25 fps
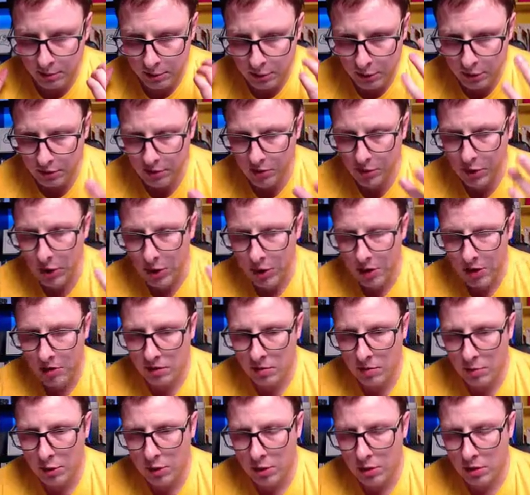
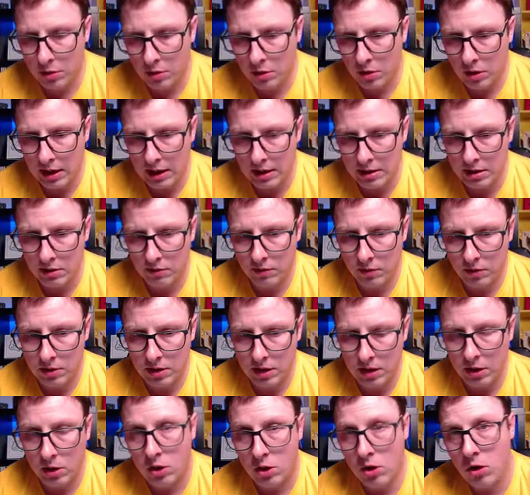wcześniej przy okazji
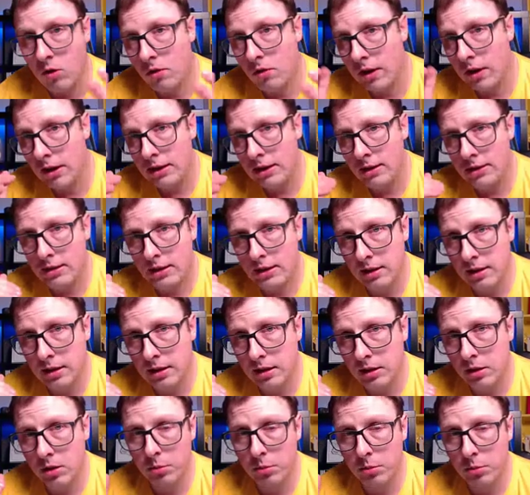wiązania
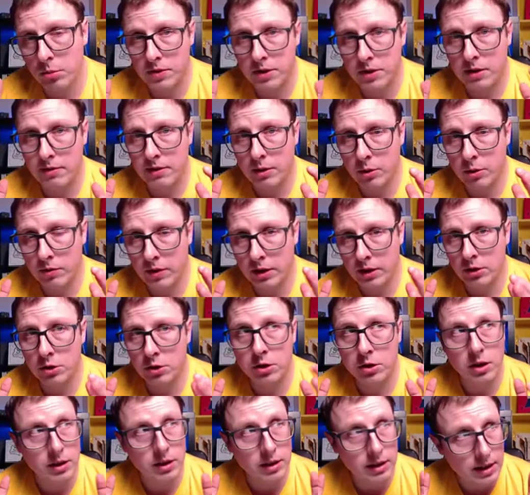kowalencyjnego powstawały
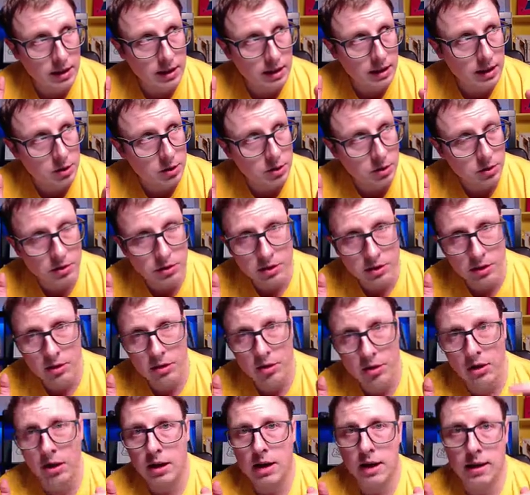faktycznie jedna
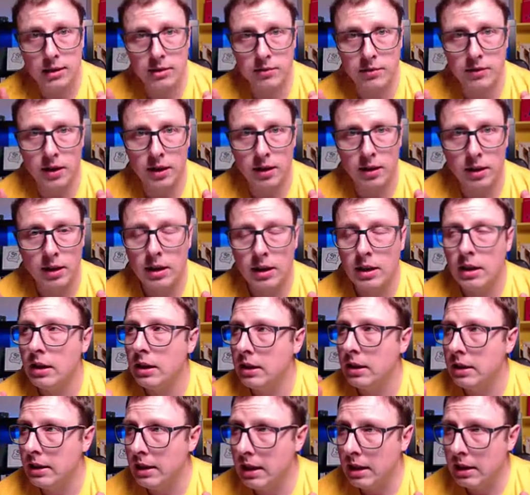cząsteczka H2,
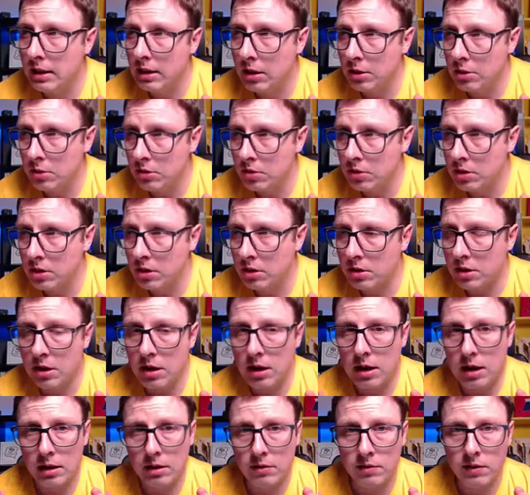jedna cząsteczka
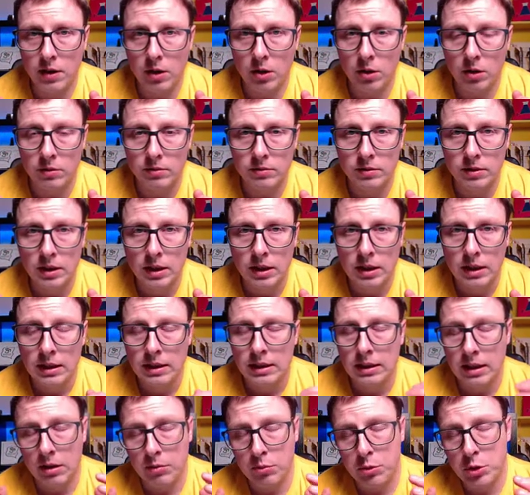H2O.
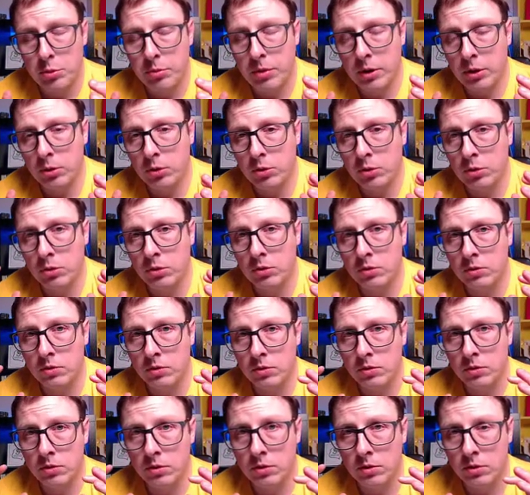Tak, w przypadku
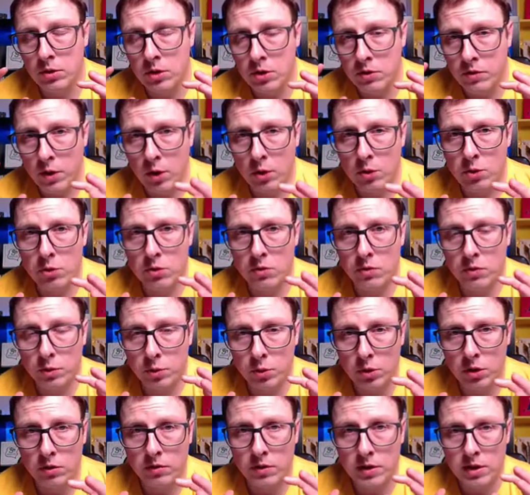y, związków, w
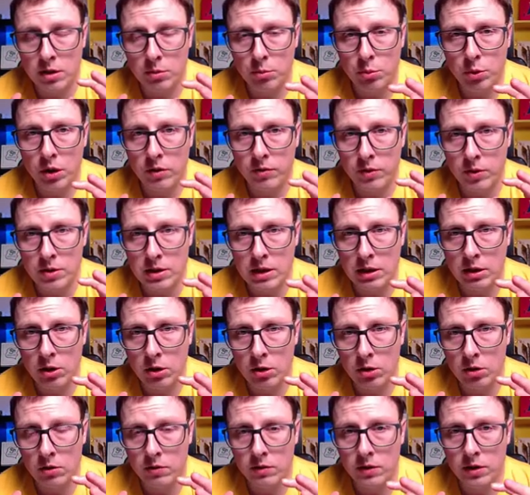których występuje wiązanie
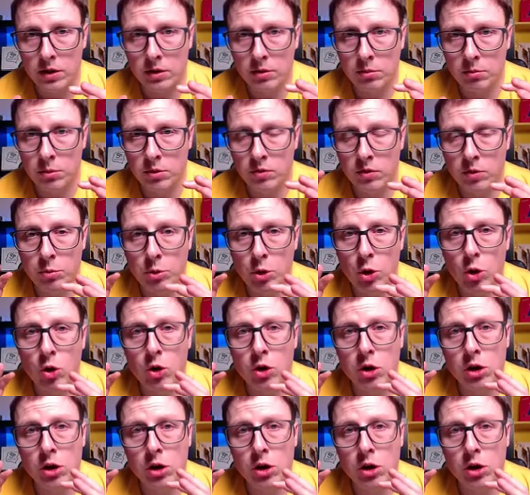jonowe, mówimy o